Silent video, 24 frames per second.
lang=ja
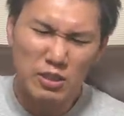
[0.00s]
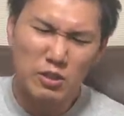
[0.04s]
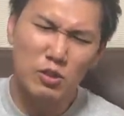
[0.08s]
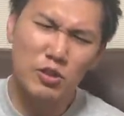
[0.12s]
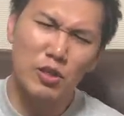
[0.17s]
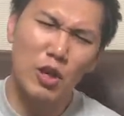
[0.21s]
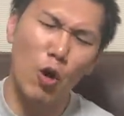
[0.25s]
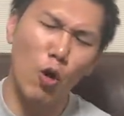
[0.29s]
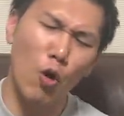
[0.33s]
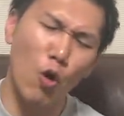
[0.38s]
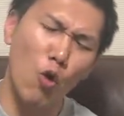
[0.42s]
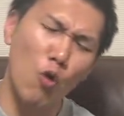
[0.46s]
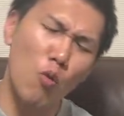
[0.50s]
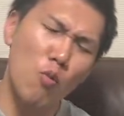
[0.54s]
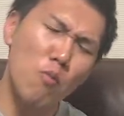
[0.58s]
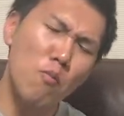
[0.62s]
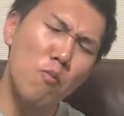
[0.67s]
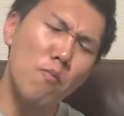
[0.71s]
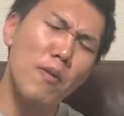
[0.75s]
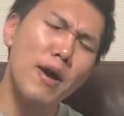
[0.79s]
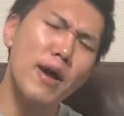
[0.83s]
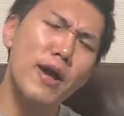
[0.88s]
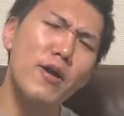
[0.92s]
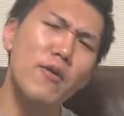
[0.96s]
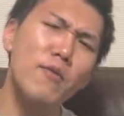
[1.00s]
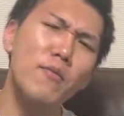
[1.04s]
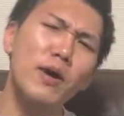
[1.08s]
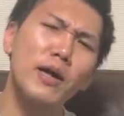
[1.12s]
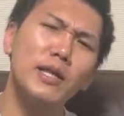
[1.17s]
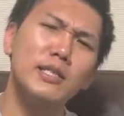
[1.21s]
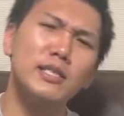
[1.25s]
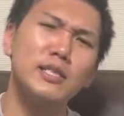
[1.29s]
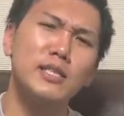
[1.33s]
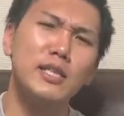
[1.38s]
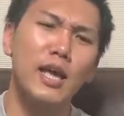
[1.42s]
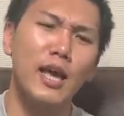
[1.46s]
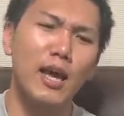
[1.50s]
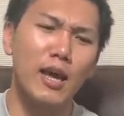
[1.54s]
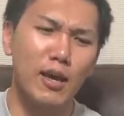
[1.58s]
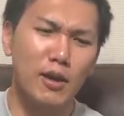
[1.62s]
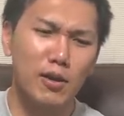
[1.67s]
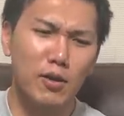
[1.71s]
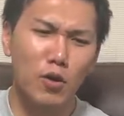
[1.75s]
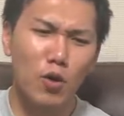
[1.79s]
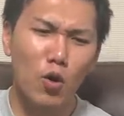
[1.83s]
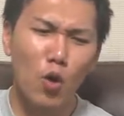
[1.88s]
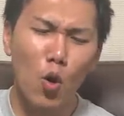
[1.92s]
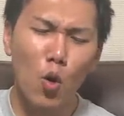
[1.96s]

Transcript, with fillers: いや、ほんまよ、マジで。